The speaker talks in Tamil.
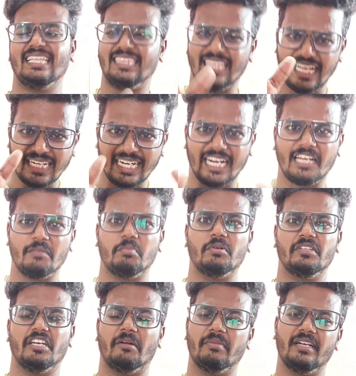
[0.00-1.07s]
இதுதான் நடக்க
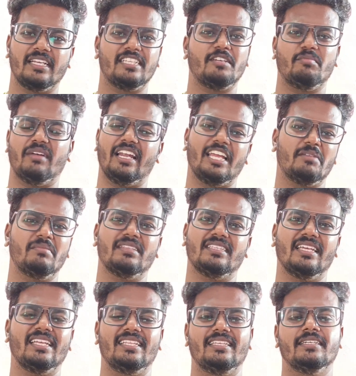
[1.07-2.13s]
போகுது அப்படின்றது நம்ம எல்லாருக்குமே
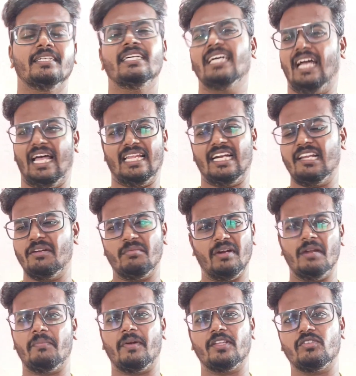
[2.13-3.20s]
தெரியுது அதனால்
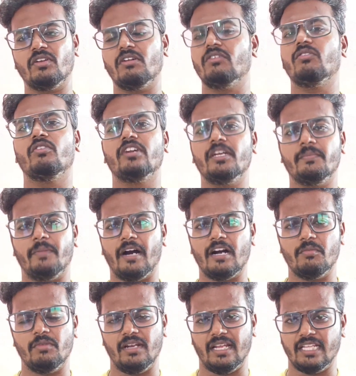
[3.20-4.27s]
நம்மளால் படத்தில் அவ்வளோ ஒன்று பார்க்க
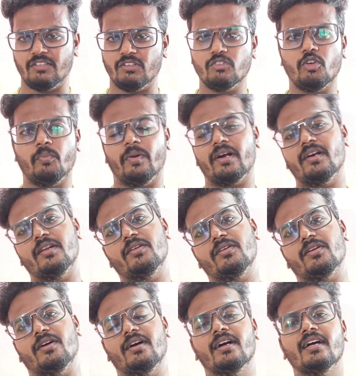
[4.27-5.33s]
முடியல இது வந்து ஒரு பக்கம்
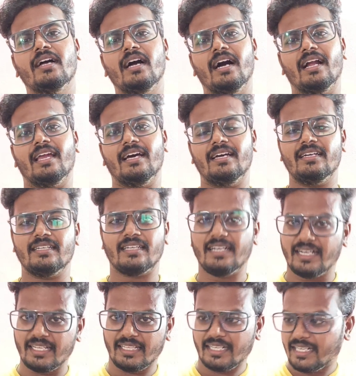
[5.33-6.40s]
இருக்கட்டும் ஆனால்
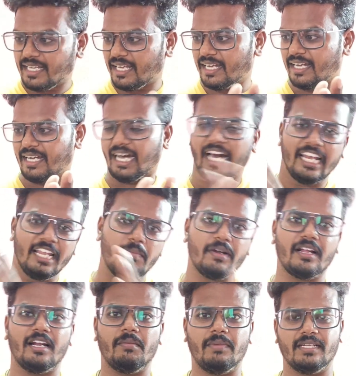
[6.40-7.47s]
கிட்டத்தட்ட ஹரி
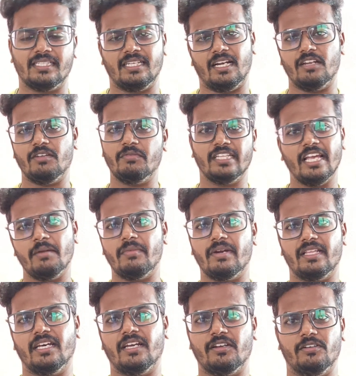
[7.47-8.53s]
படங்களை பார்த்தீங்கனாலும் இதே மாதிரி
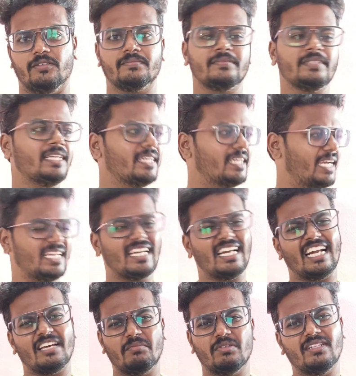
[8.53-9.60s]
தான் இருக்கும் என்ன
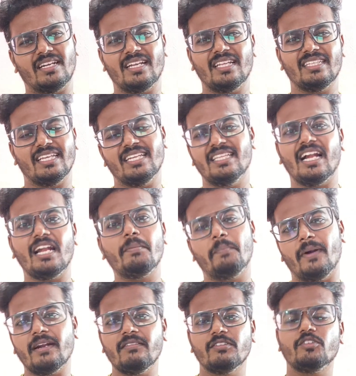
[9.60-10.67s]
நடக்க போகுதுன்றான் தெரியுது ஆனால்
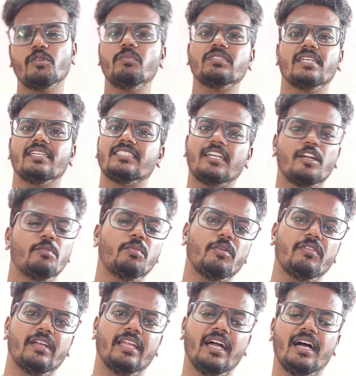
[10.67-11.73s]
படம் வந்து ரொம்ப சட்டு சட்டுன்னு போகும்
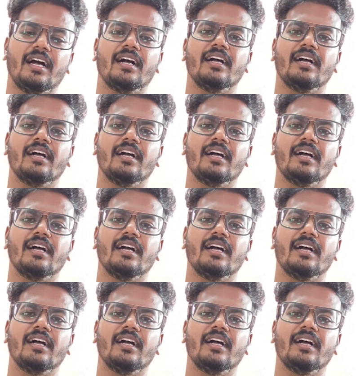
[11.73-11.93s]
இல்லையா